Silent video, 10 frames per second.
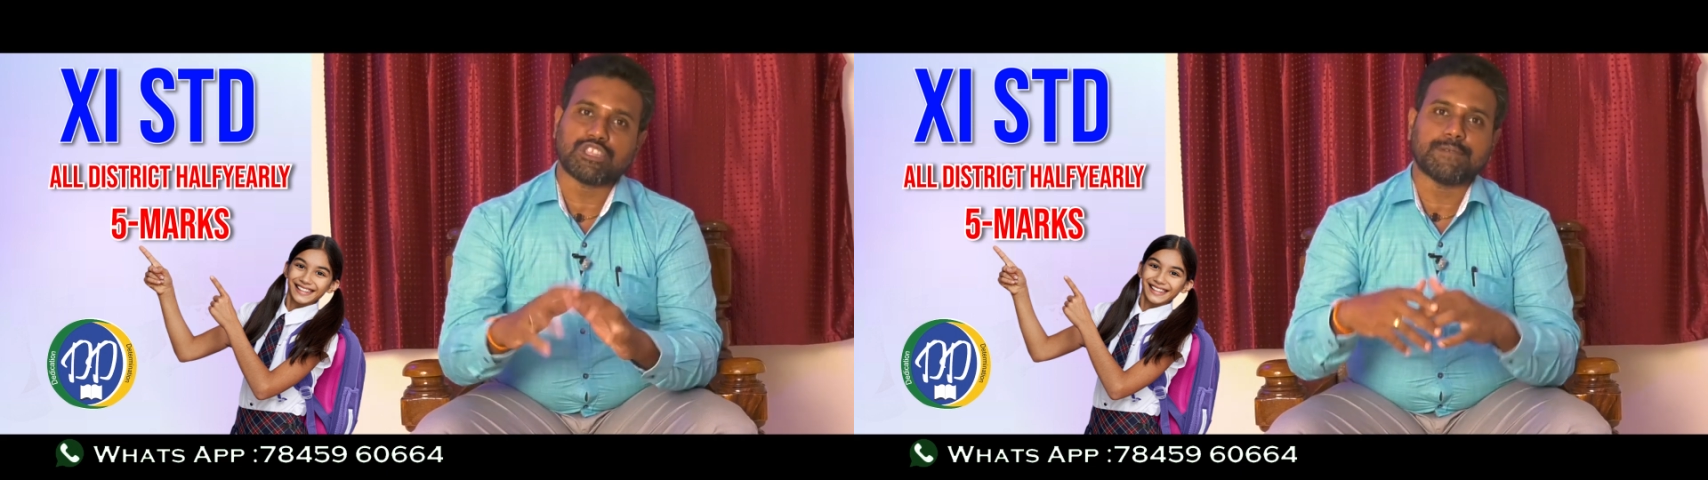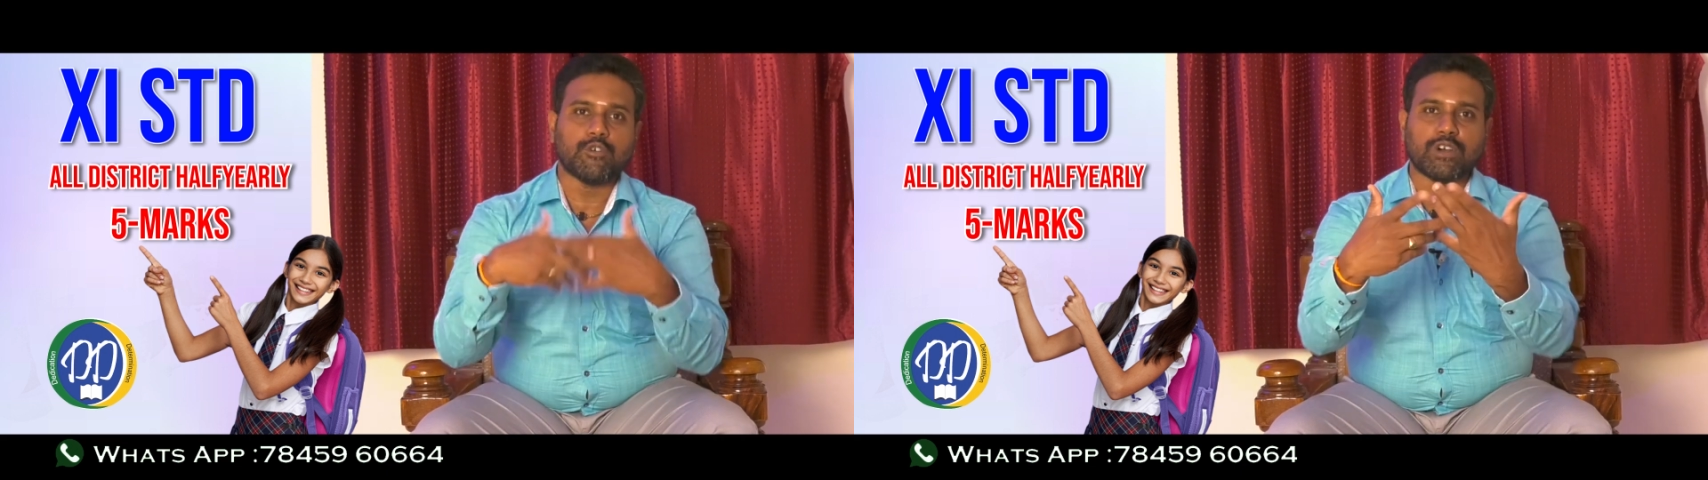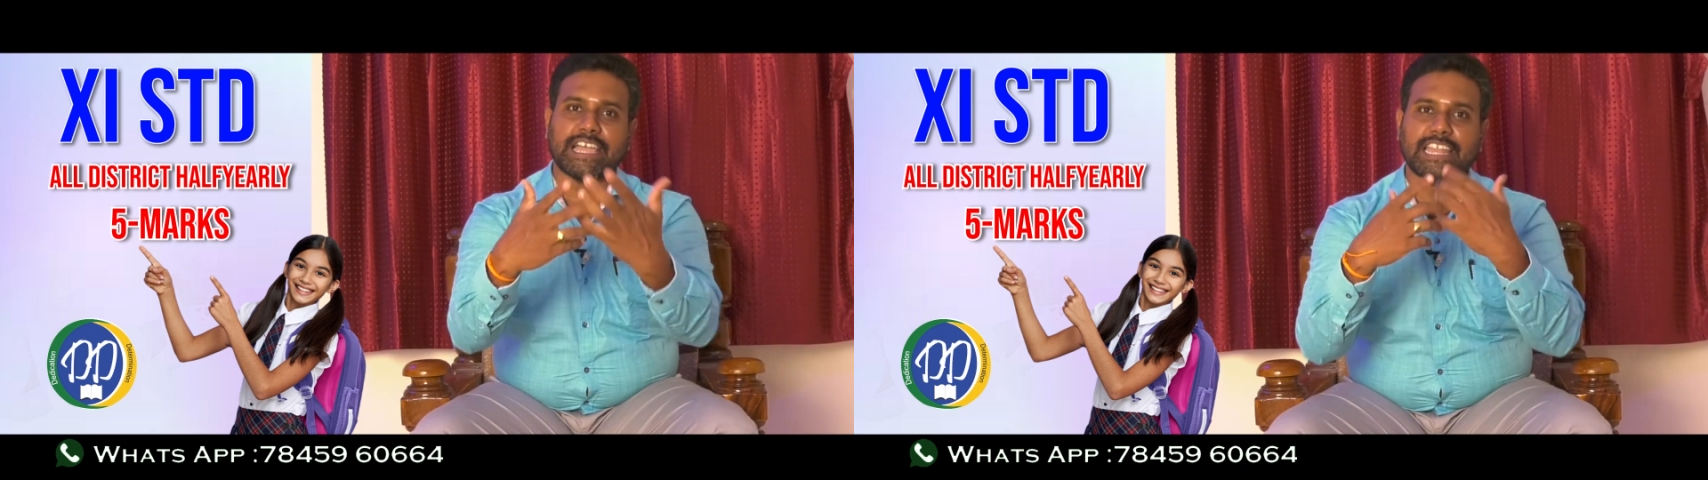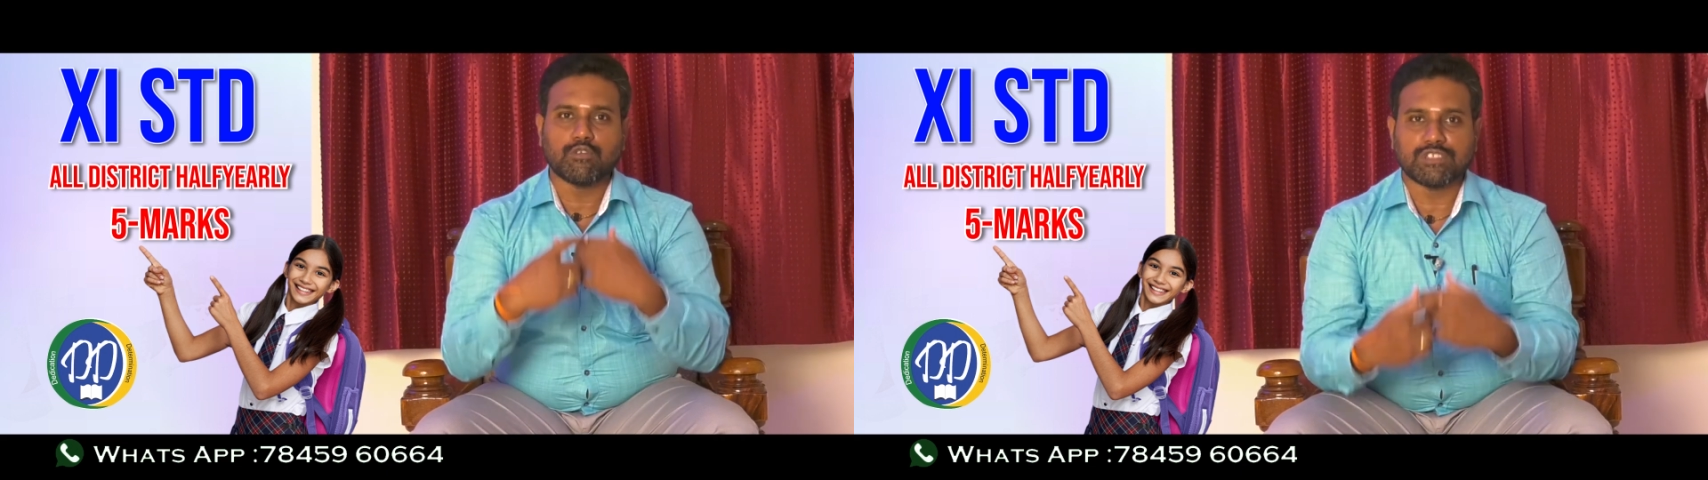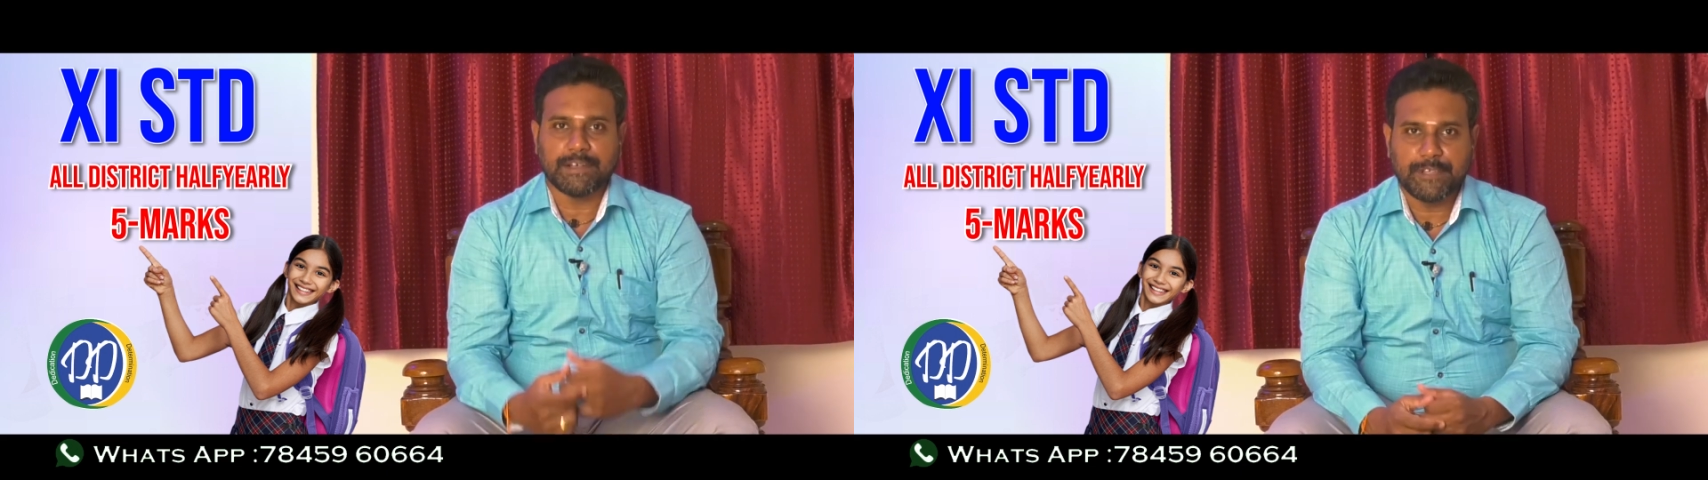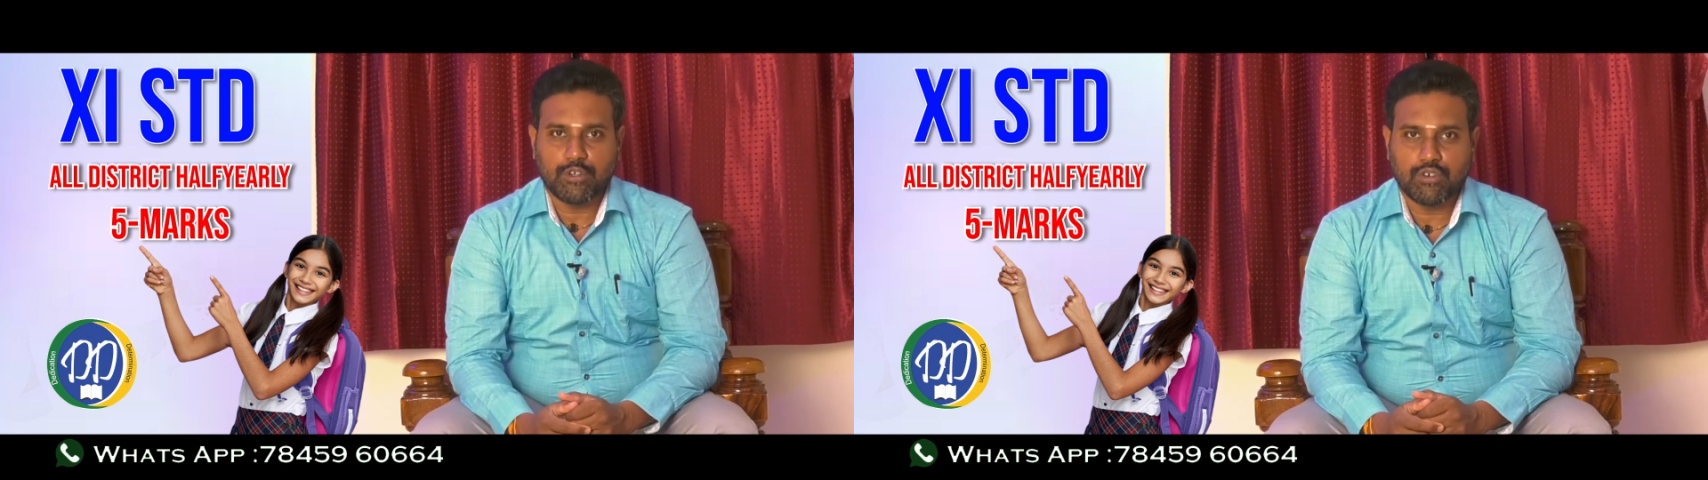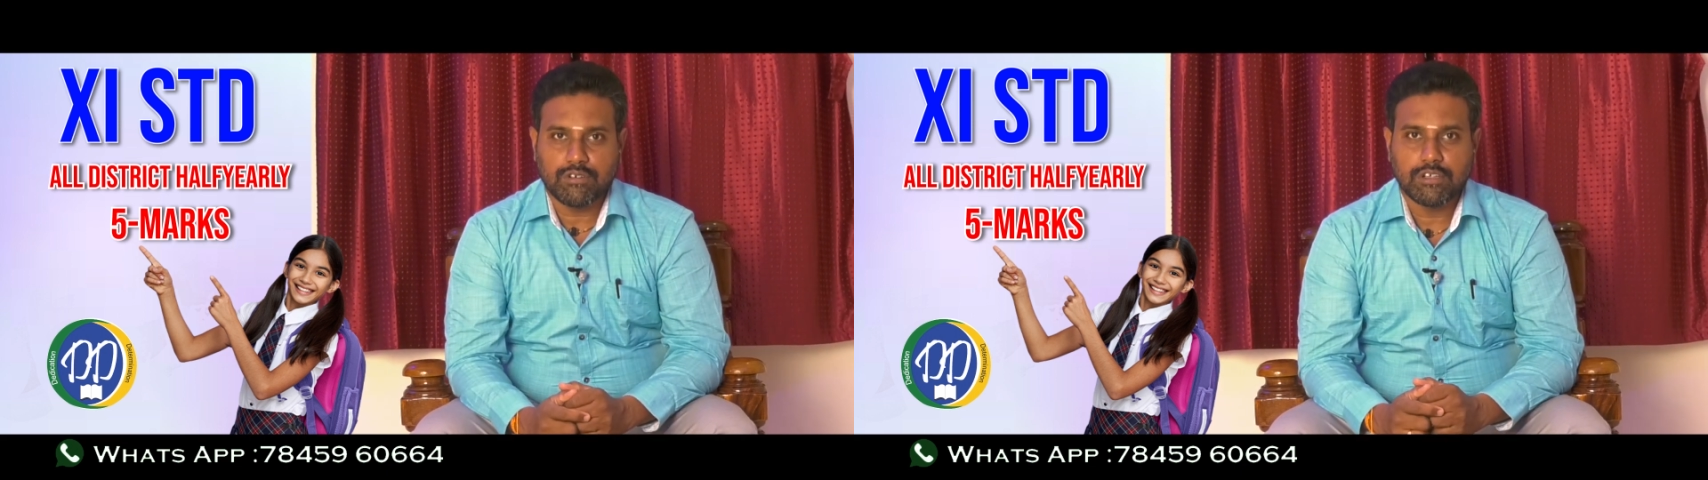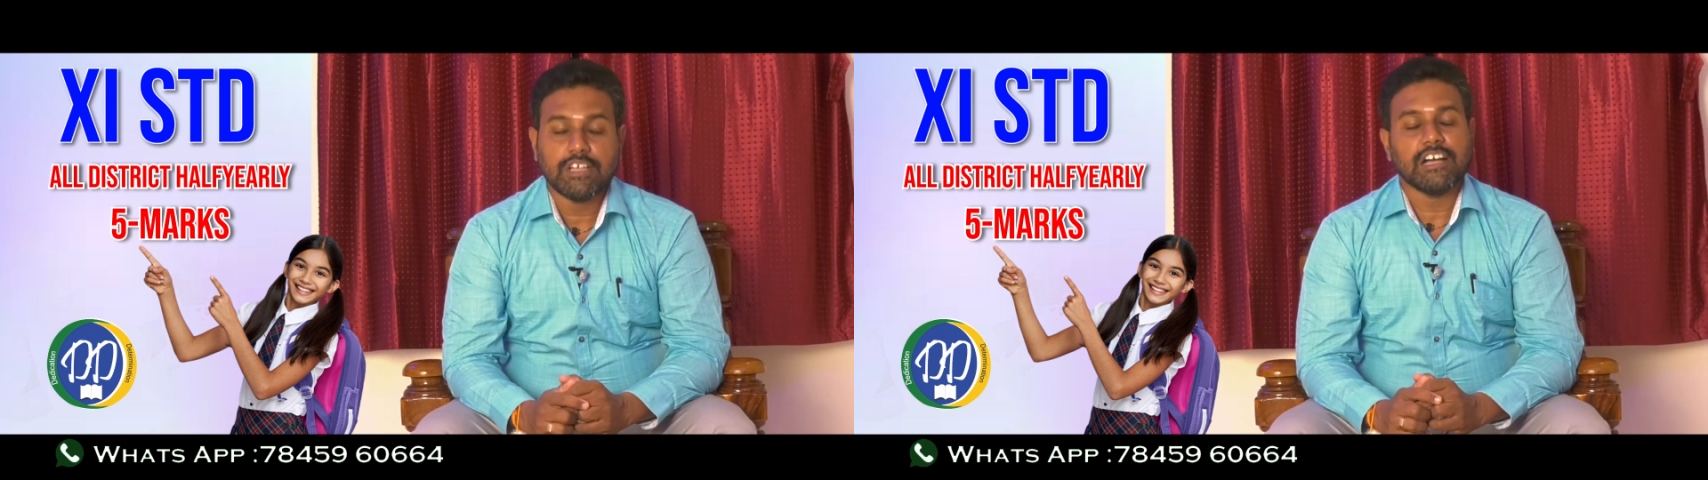மொத்தமாக அவங்க கையில் கொடுத்தா எப்படி இருக்கும்